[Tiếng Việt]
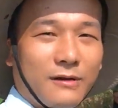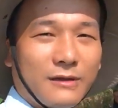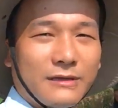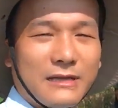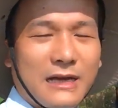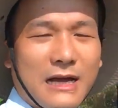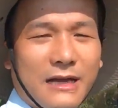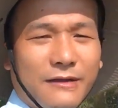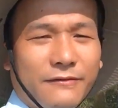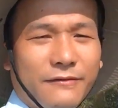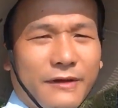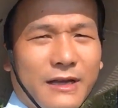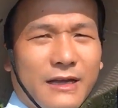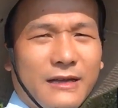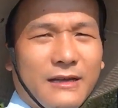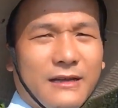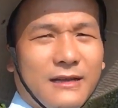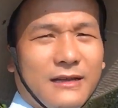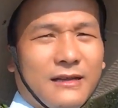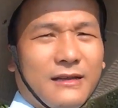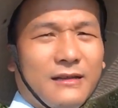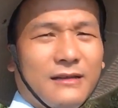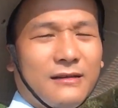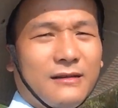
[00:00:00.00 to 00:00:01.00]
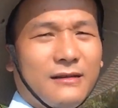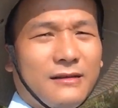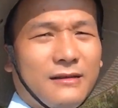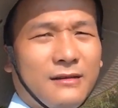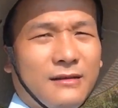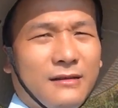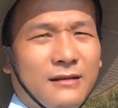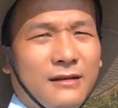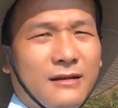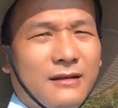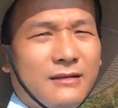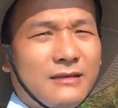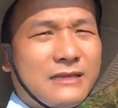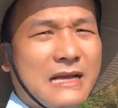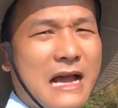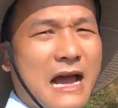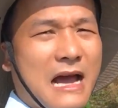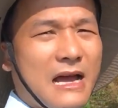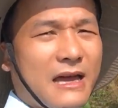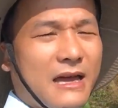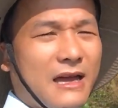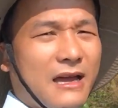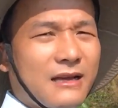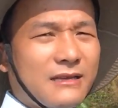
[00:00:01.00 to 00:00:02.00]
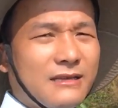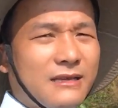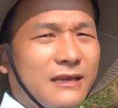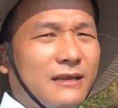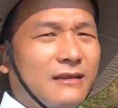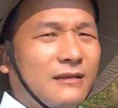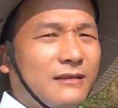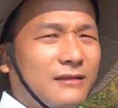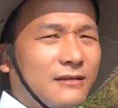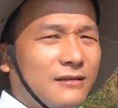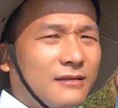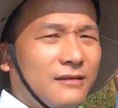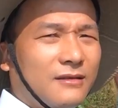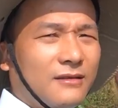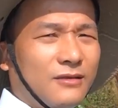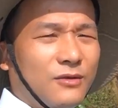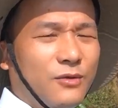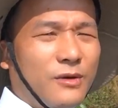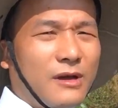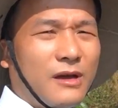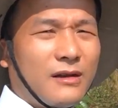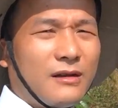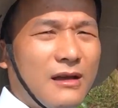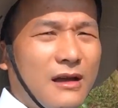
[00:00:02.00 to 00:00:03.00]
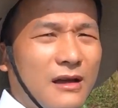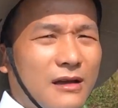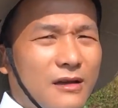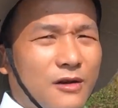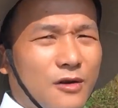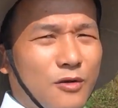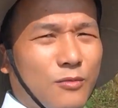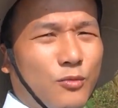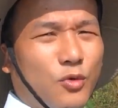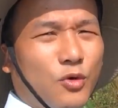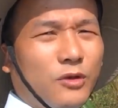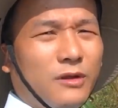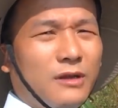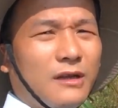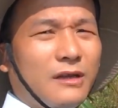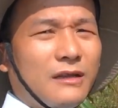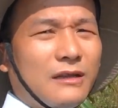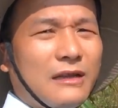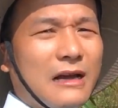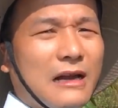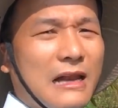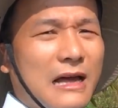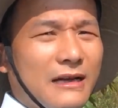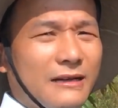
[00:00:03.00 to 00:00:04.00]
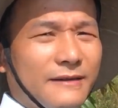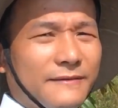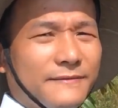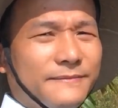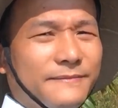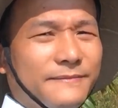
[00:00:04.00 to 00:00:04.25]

của nhà anh Vinh ở xã Ea Sin, huyện Krông Bút, tỉnh Đắk Lắk.